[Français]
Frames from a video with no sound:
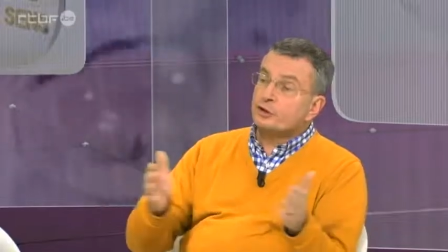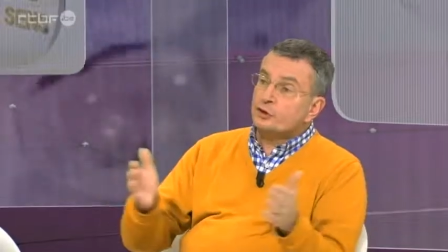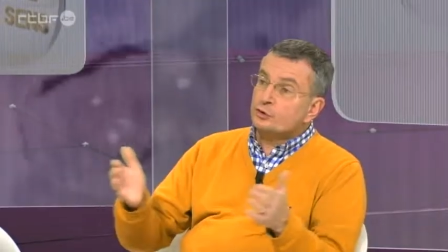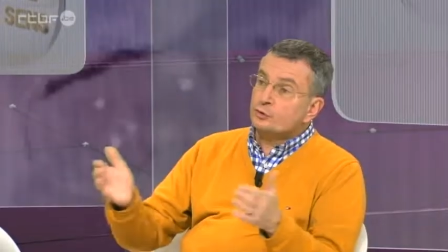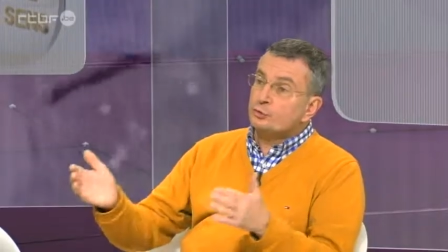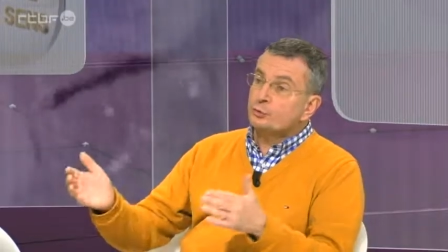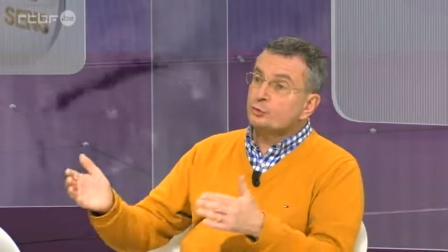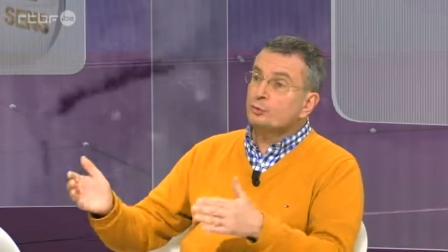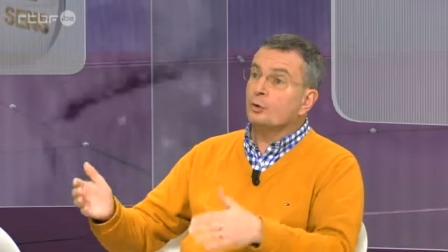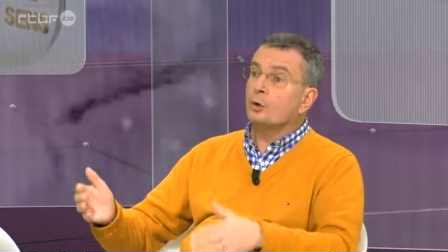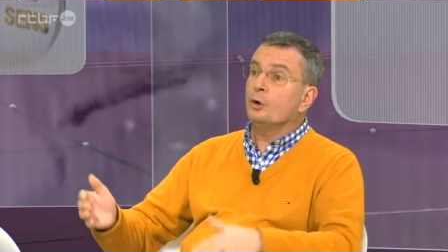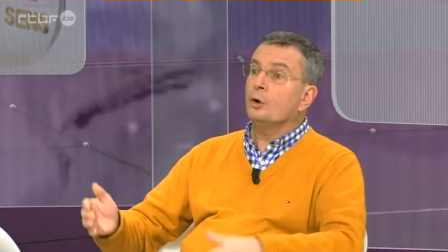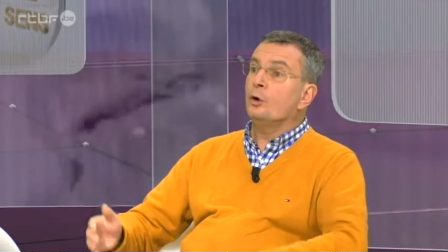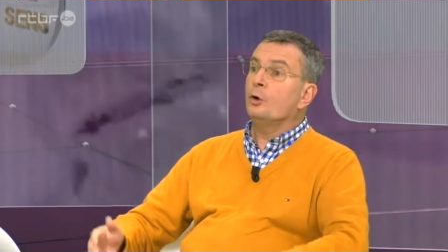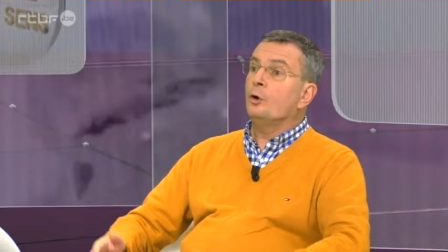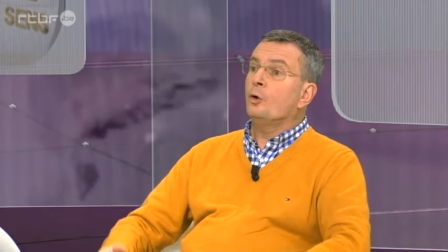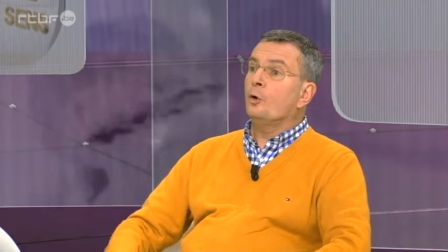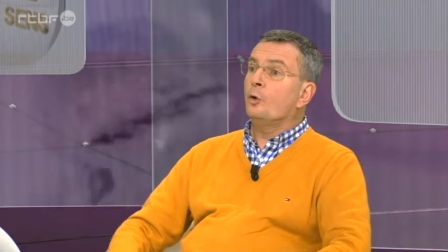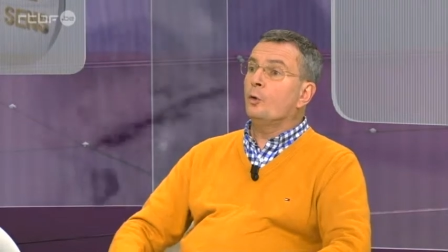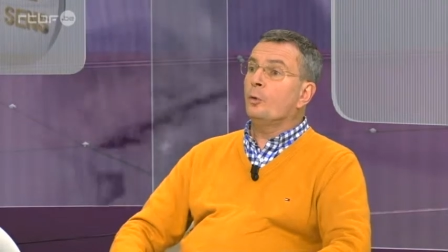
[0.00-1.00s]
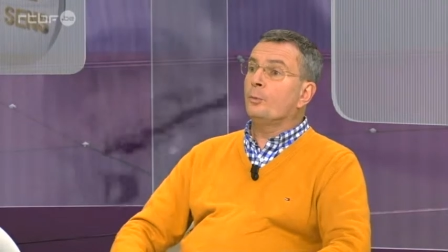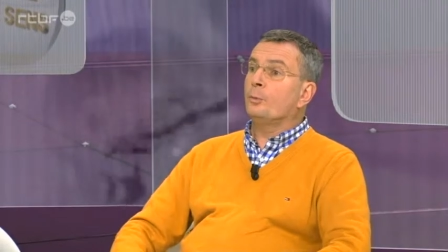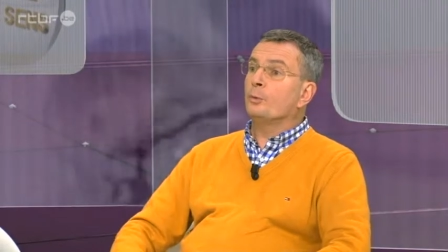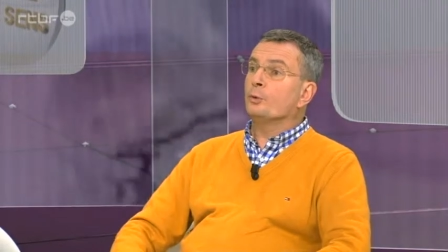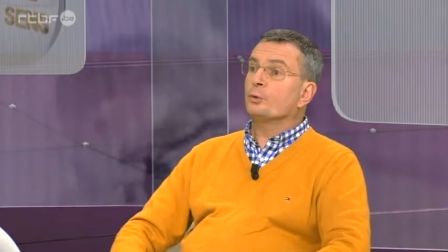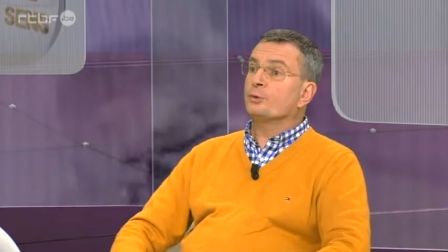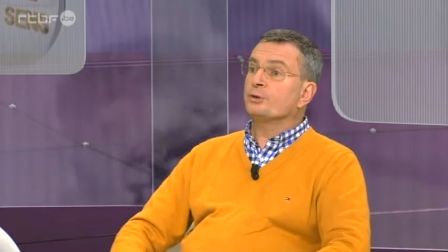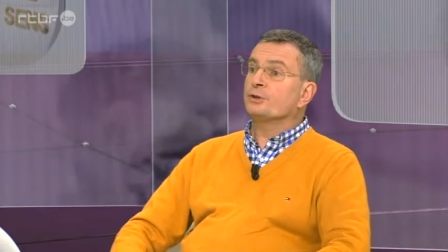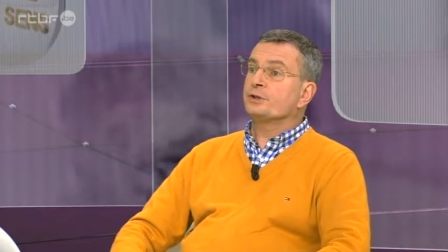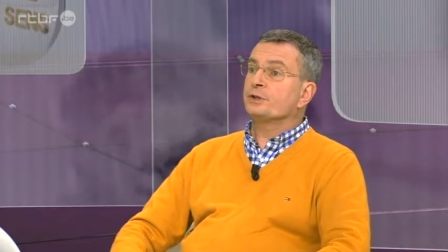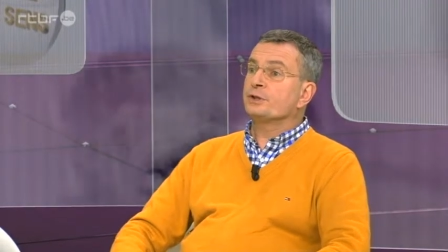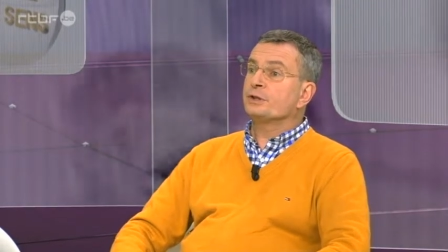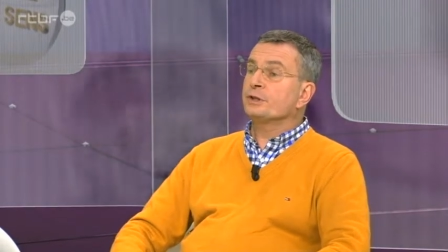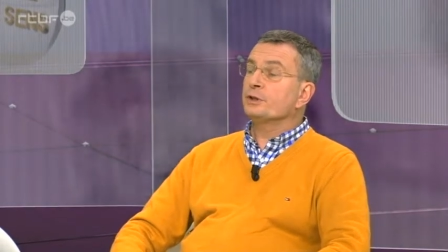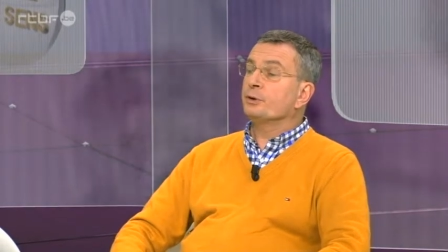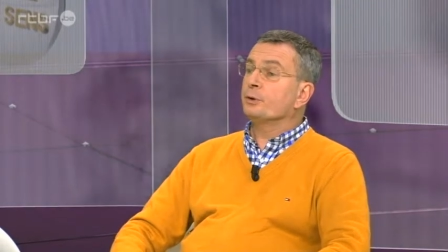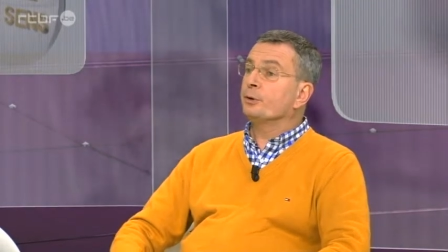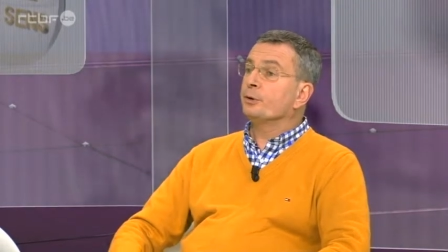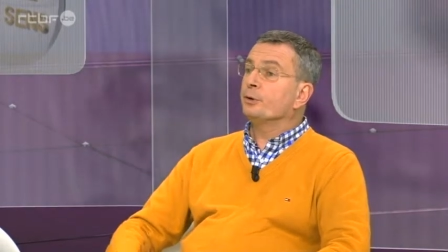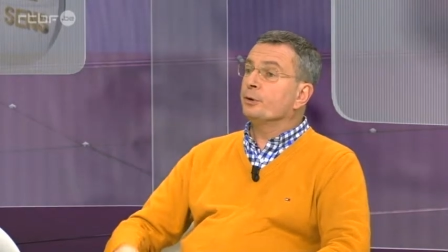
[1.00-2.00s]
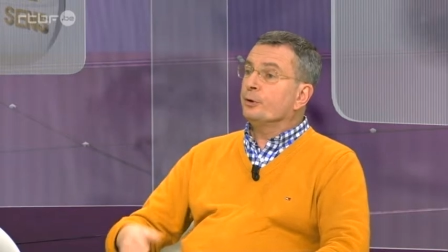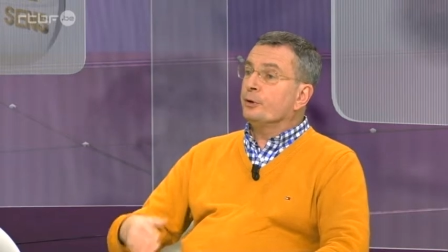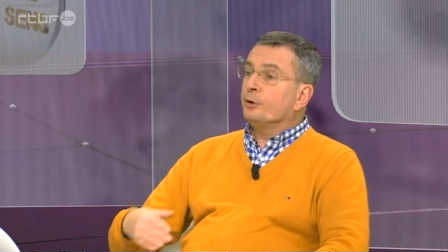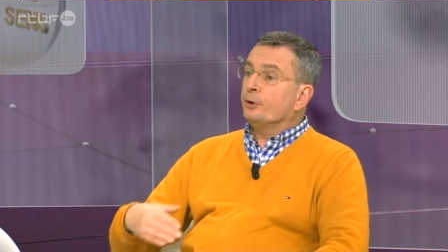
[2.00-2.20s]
10 jours, on peut aussi euh,